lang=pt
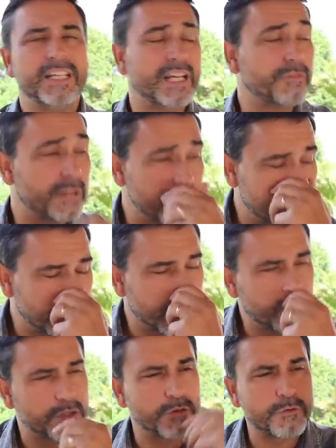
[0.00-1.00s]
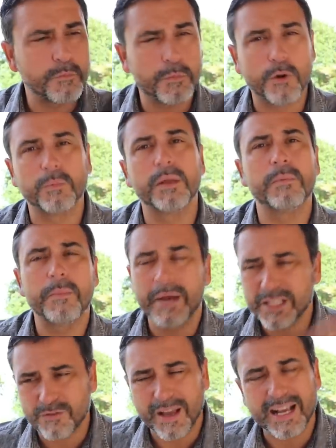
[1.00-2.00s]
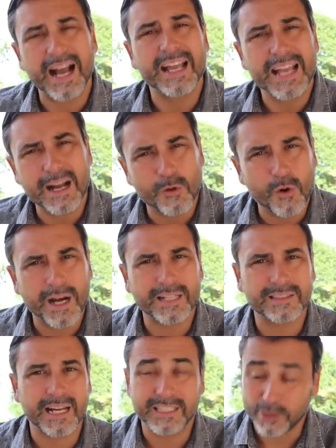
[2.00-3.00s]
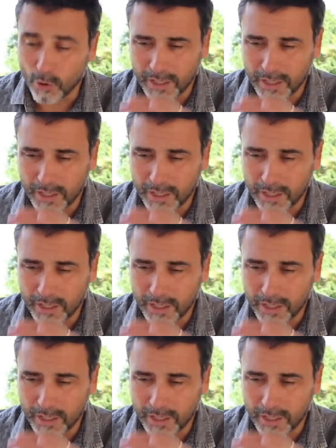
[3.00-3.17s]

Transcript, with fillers: Ele vai dizer: Não, eu tive um problema, mas vai cair agora à tarde.